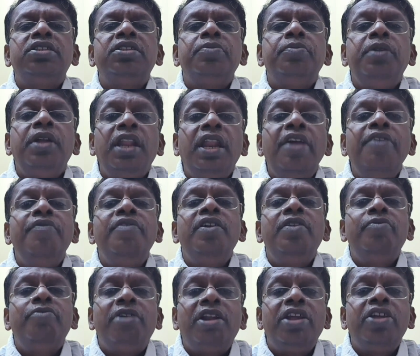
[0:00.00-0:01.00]
தத்துவம்
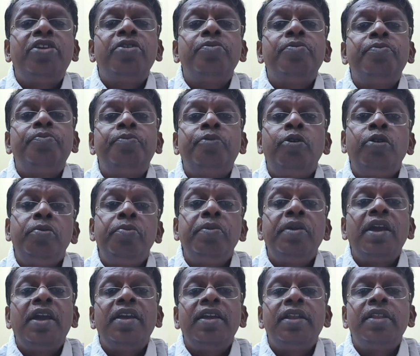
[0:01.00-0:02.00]
நிறைவேறும் வரைக்கும்
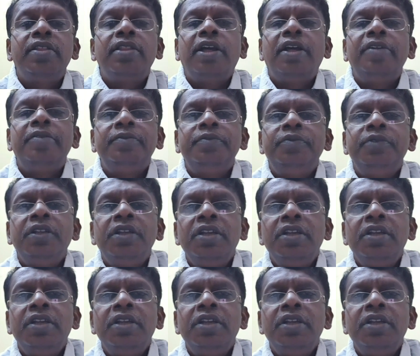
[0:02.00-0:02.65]
பொறுமையா இருந்தான்